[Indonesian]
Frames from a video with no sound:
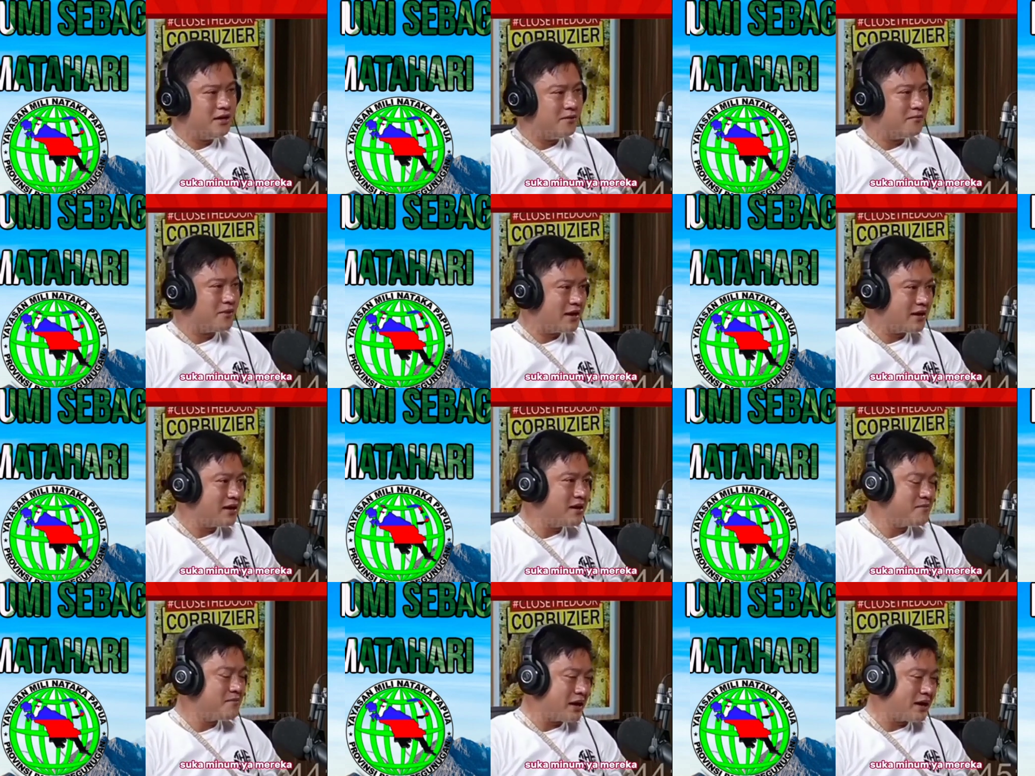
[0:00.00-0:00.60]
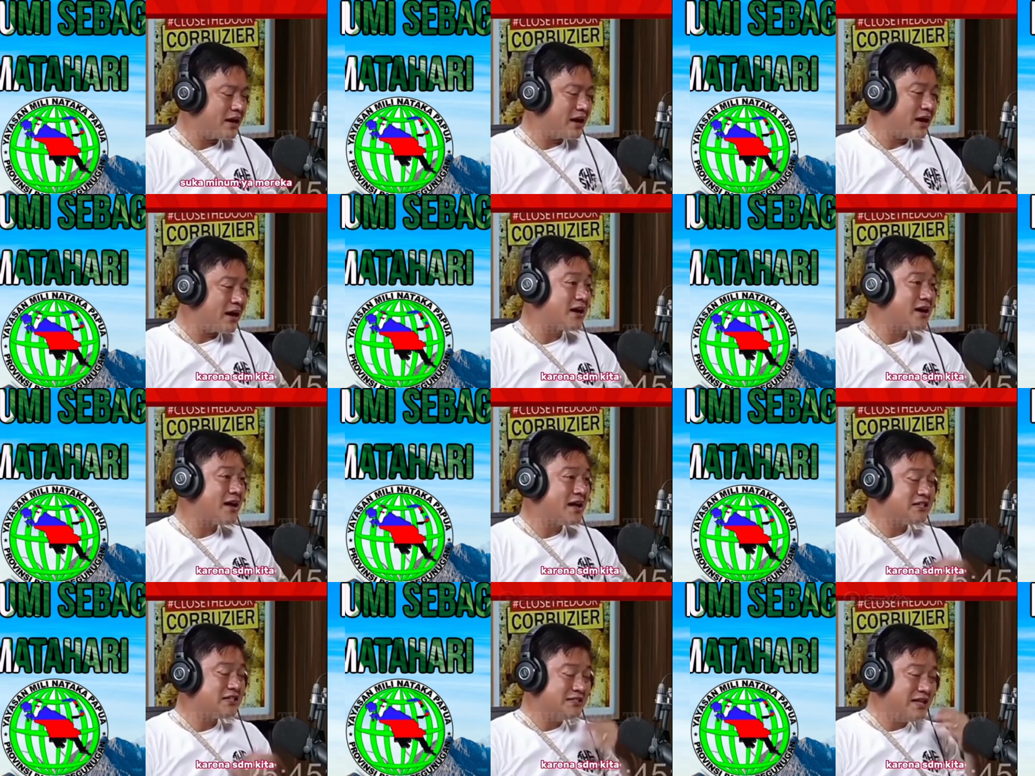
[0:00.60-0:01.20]
ya mereka
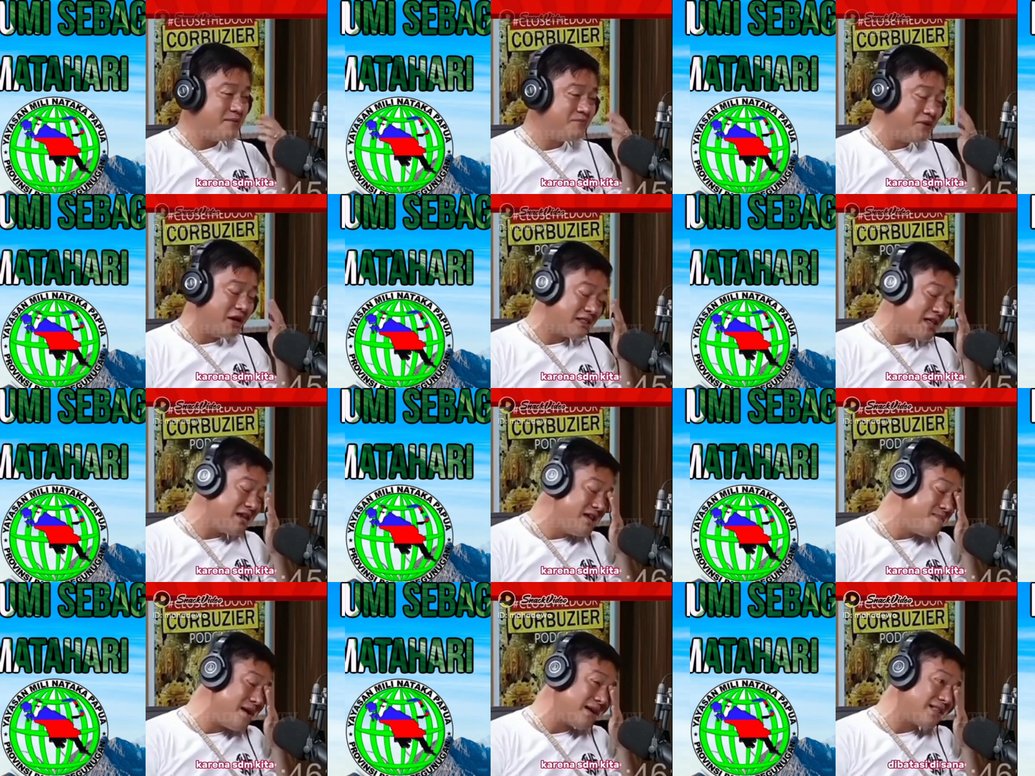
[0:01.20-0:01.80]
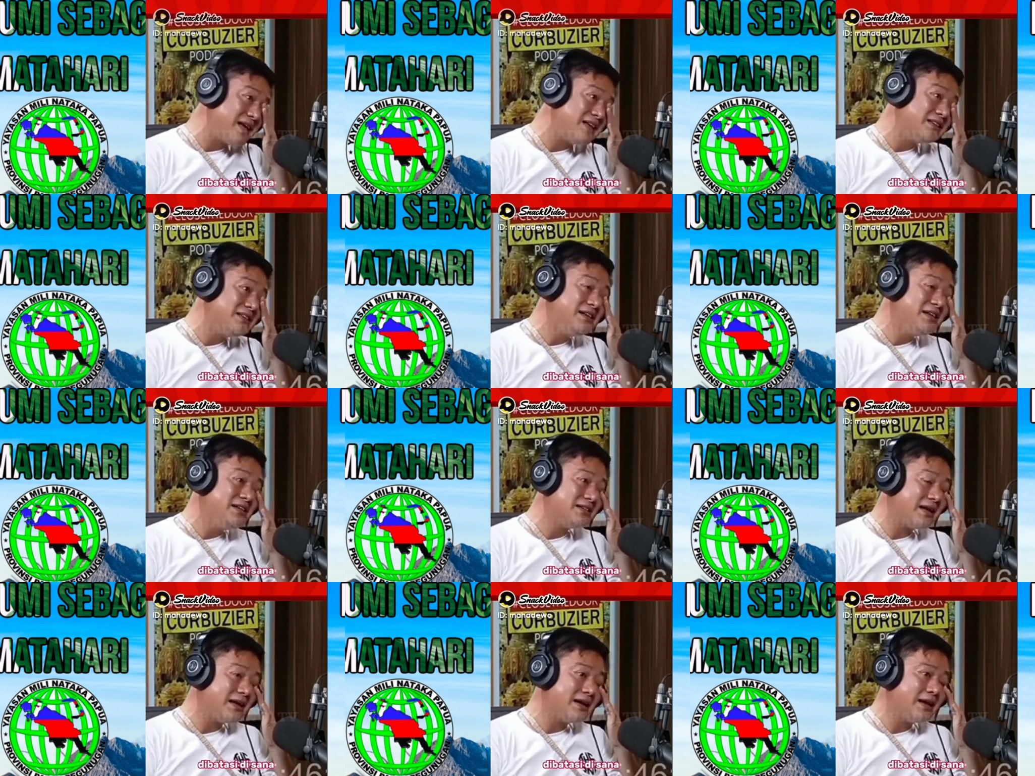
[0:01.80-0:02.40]
karena SDM kita
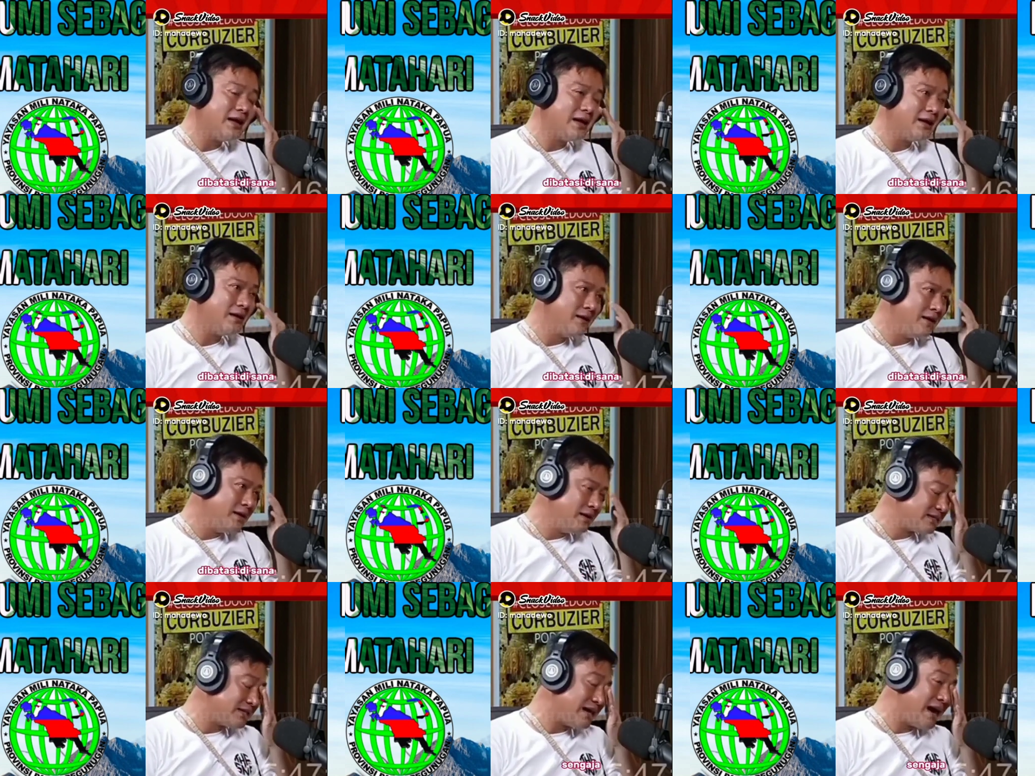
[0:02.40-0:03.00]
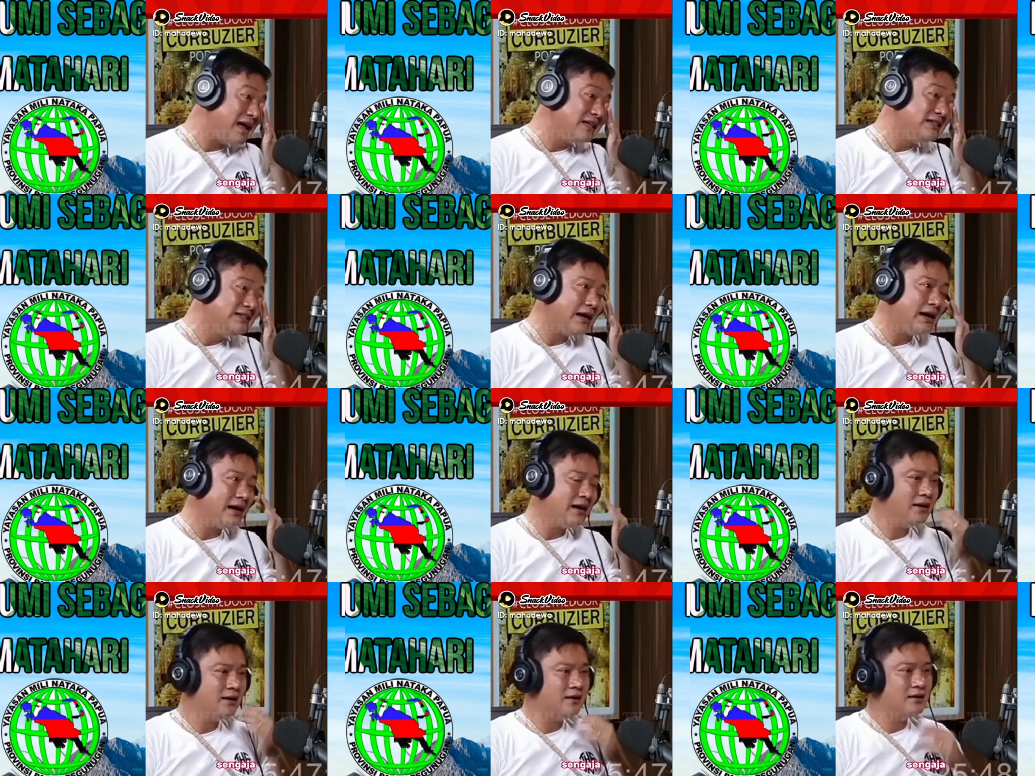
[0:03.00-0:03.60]
dibatasi di sana
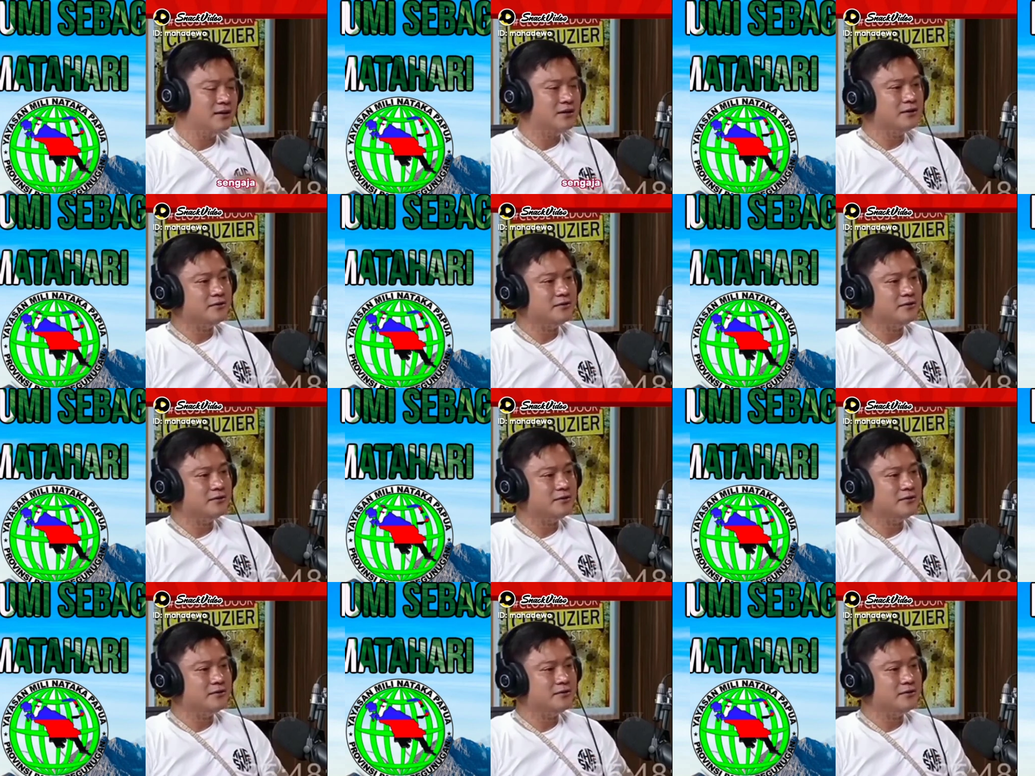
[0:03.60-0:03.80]
sengaja